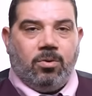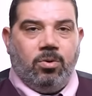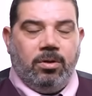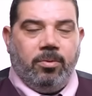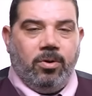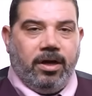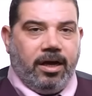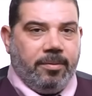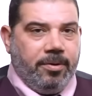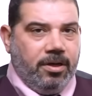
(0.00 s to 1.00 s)
كوني بقول لك
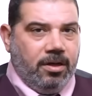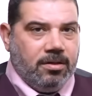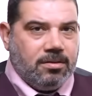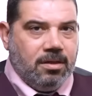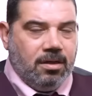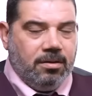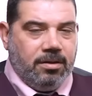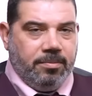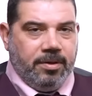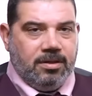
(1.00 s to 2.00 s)
40 حصه
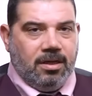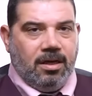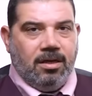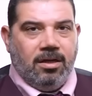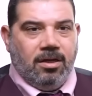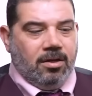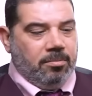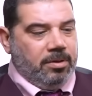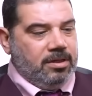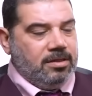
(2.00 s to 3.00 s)
يبقى انت
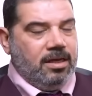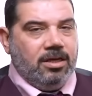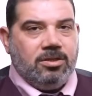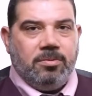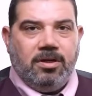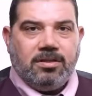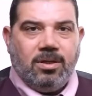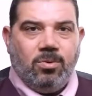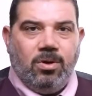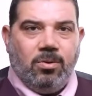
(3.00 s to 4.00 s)
ما تزهقش من
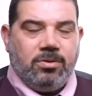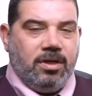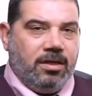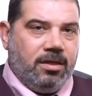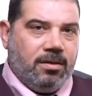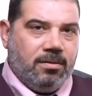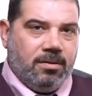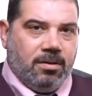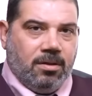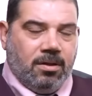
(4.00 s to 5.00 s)
الحصه الاولى والثانيه
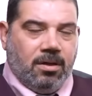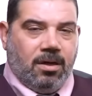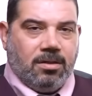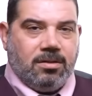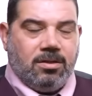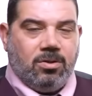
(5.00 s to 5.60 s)
خاصه